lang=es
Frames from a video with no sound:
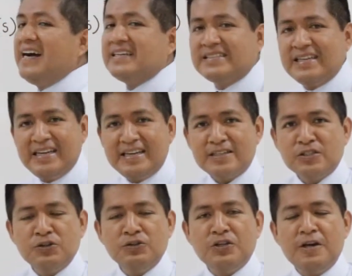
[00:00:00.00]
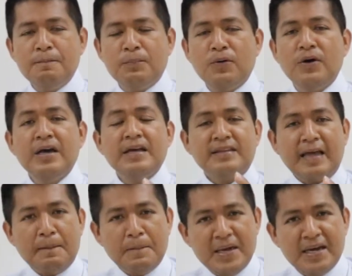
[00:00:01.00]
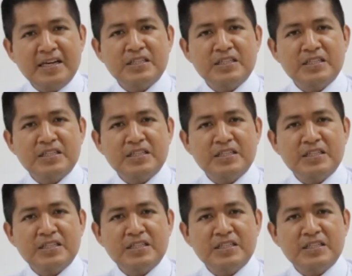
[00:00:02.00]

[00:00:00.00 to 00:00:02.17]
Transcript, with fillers: aceleración-tiempo. ¿También